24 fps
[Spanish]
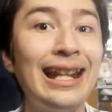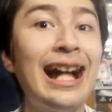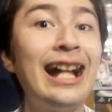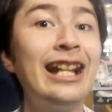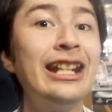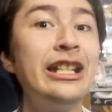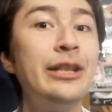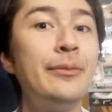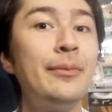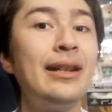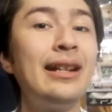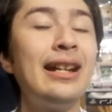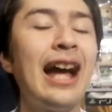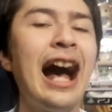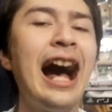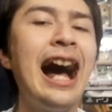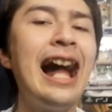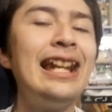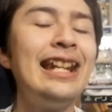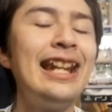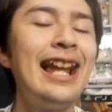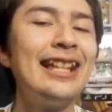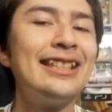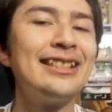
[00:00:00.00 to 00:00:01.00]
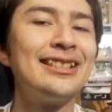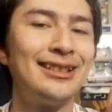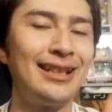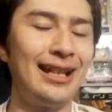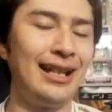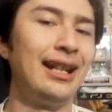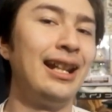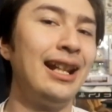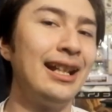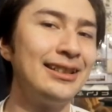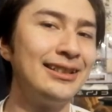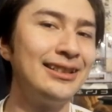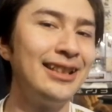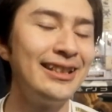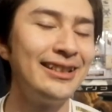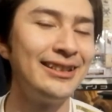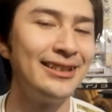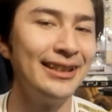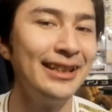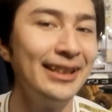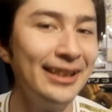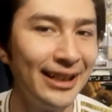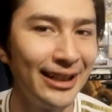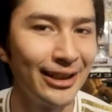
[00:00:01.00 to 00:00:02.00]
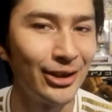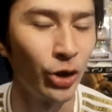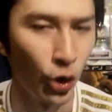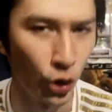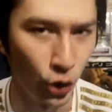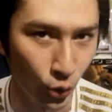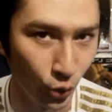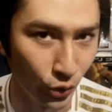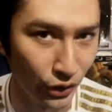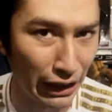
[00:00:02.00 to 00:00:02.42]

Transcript: anime a las salas de cine con